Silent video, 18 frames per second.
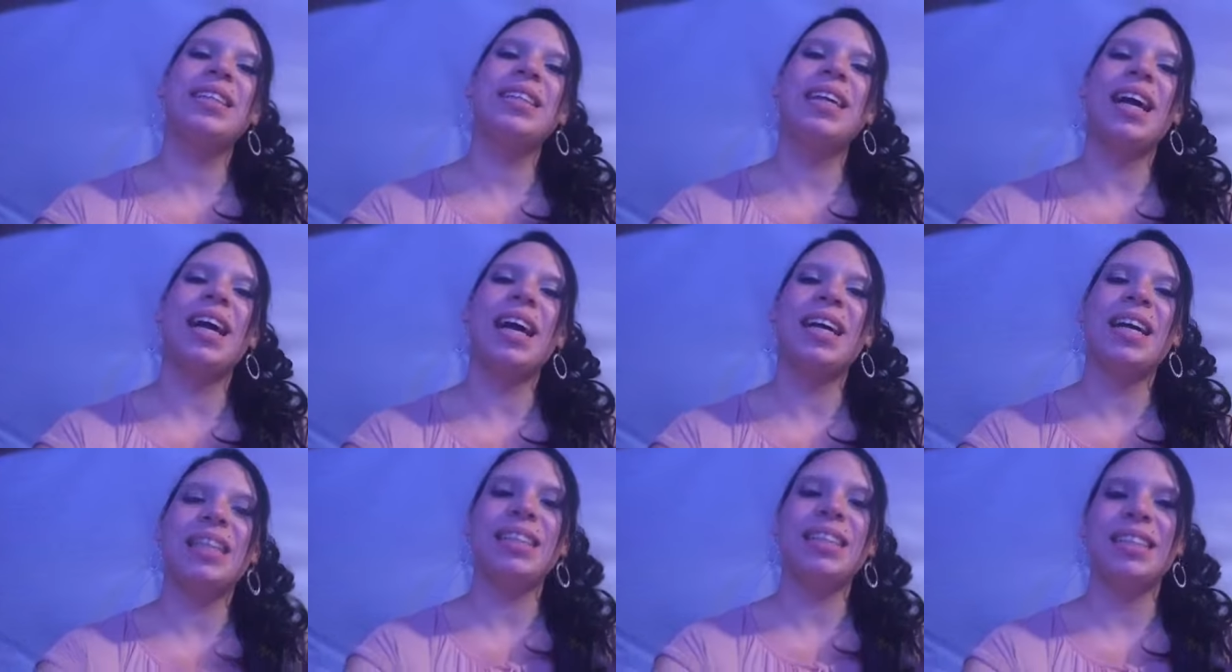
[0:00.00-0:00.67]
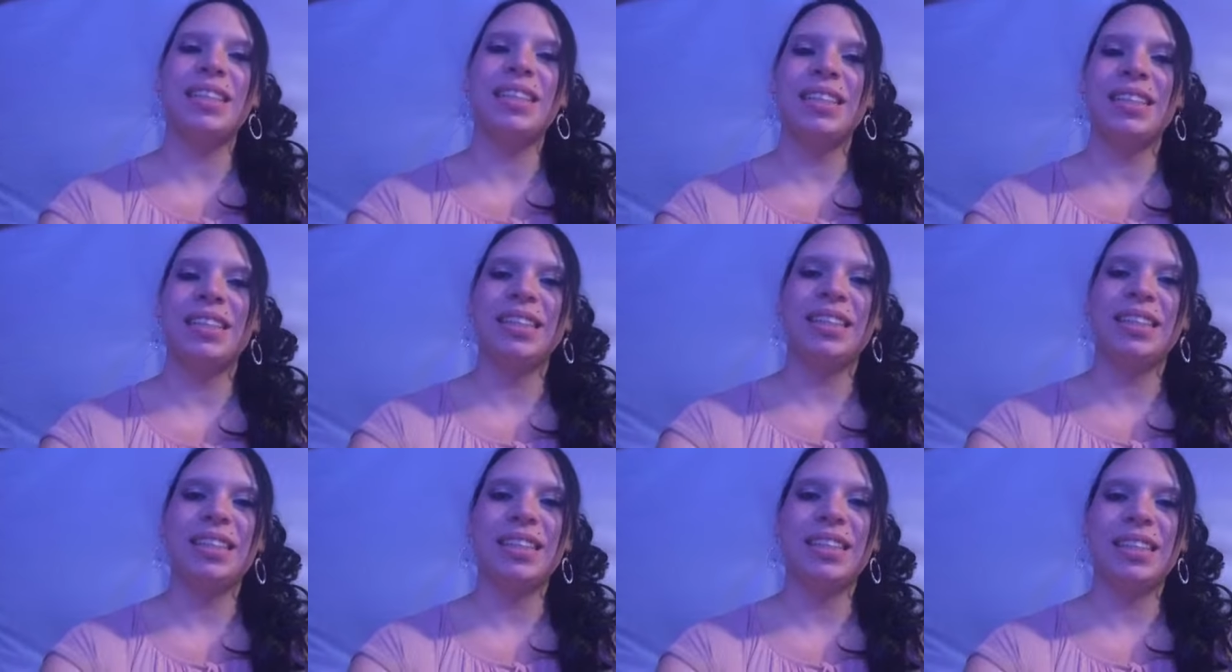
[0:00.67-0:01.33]
kann
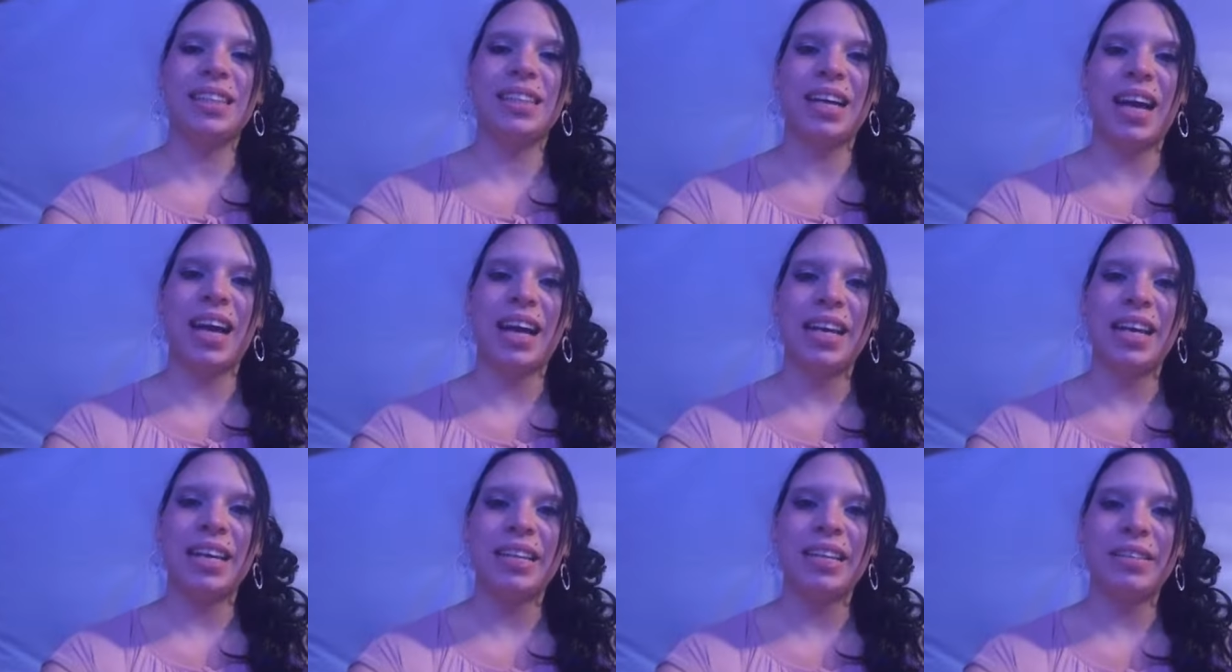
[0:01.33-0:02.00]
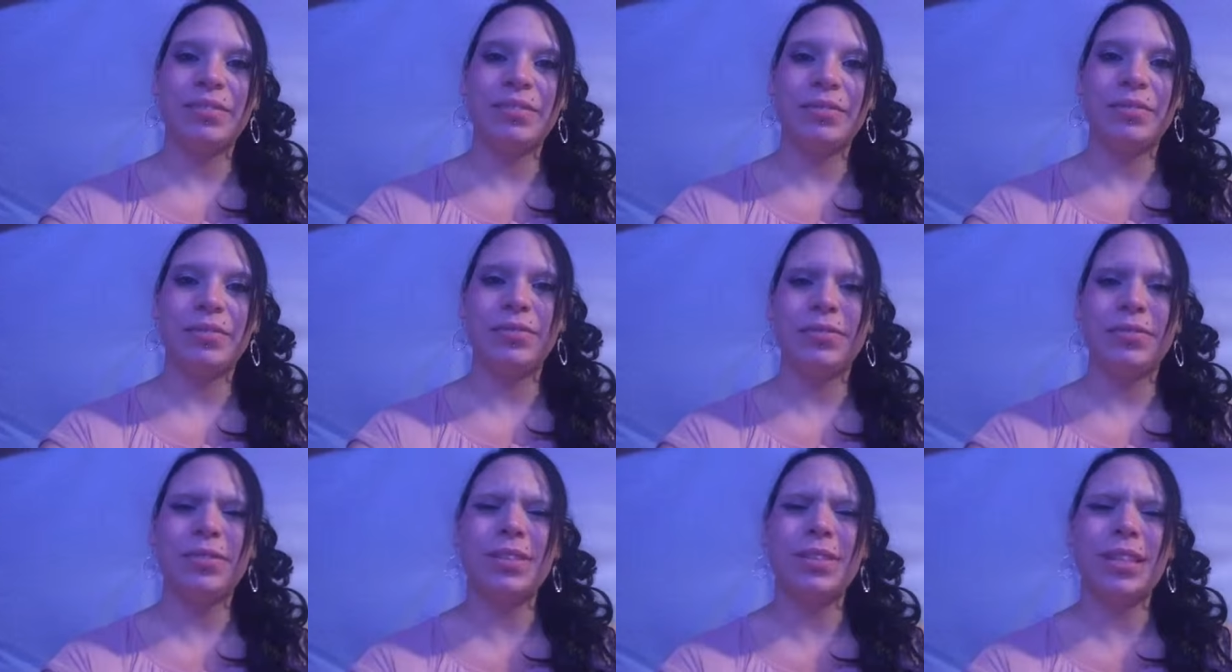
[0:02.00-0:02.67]

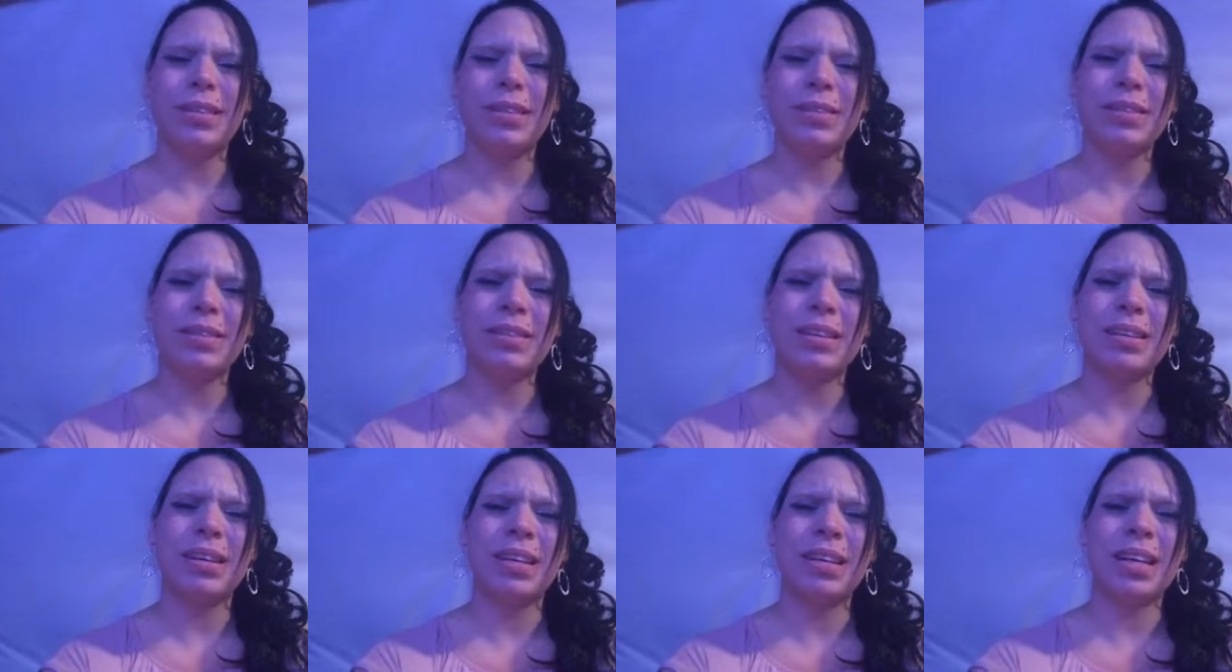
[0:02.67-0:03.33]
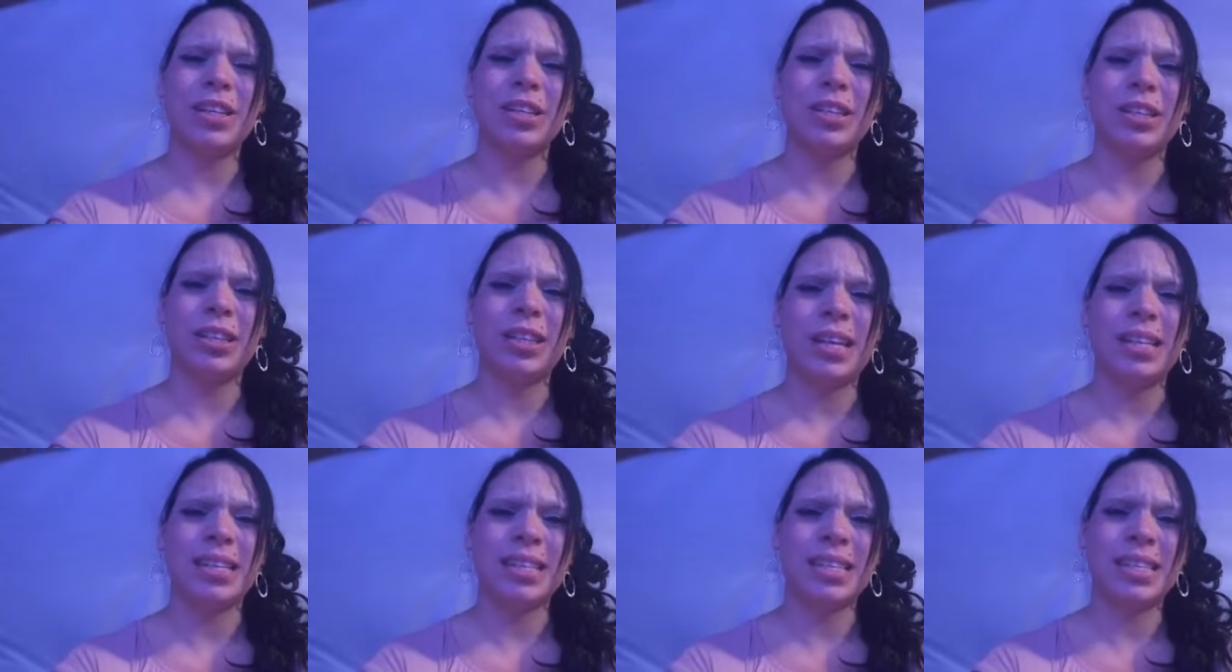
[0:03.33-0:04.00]
greifen, also das kannte er ja schon die
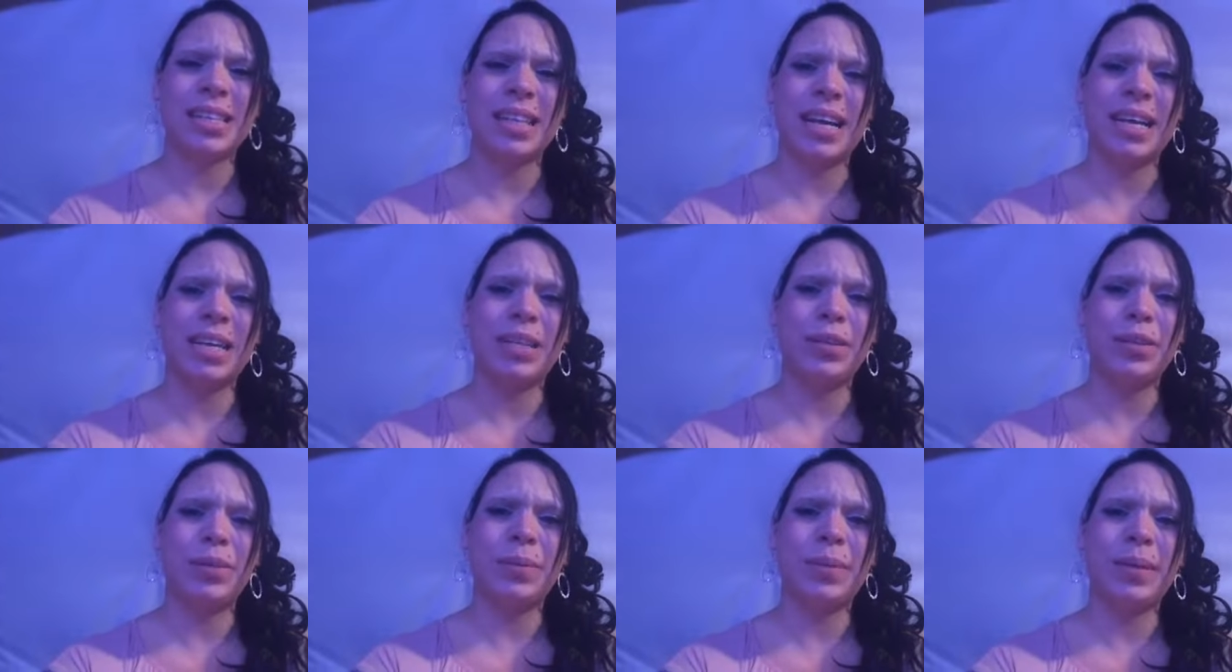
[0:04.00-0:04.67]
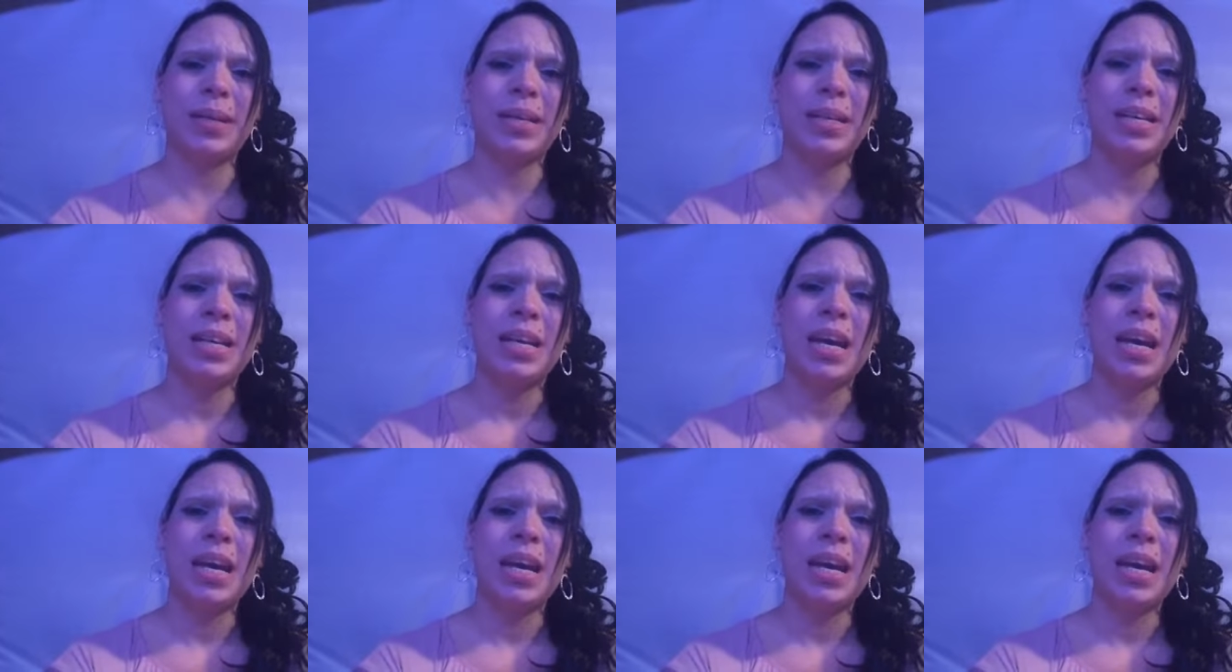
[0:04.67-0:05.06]
ganze Zeit über.